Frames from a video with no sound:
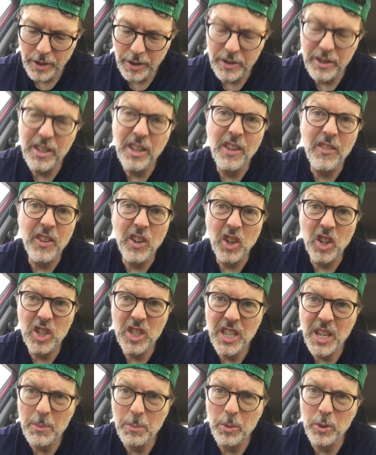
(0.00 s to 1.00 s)
s'il y avait une
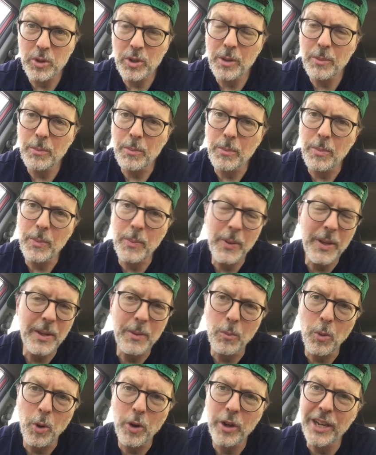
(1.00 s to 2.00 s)
recette pour ça, puis
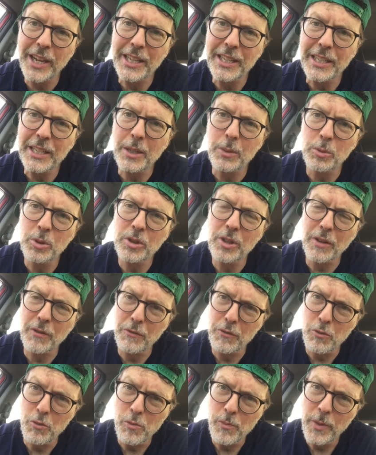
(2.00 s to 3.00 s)
ils m'ont regardé comme j'étais
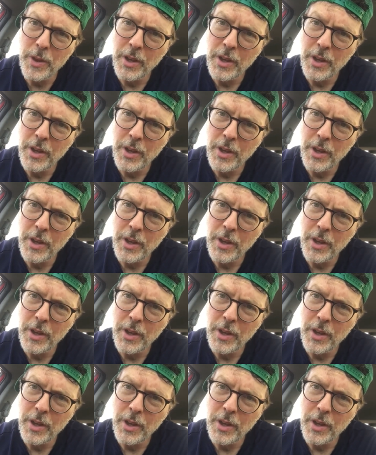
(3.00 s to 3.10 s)
fou.